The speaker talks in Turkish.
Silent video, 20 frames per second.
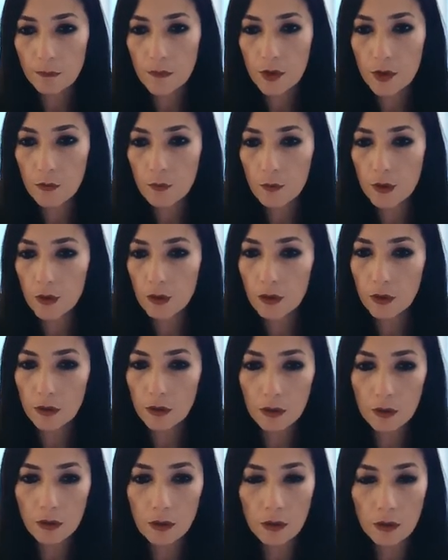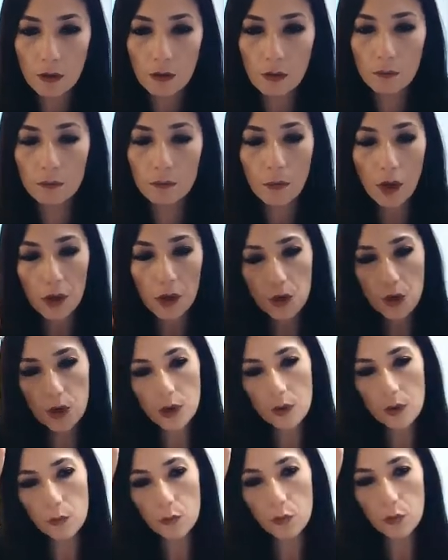şimdilik e,
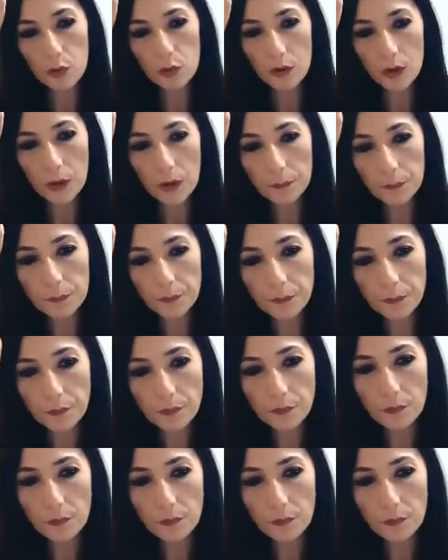başlayayım burada.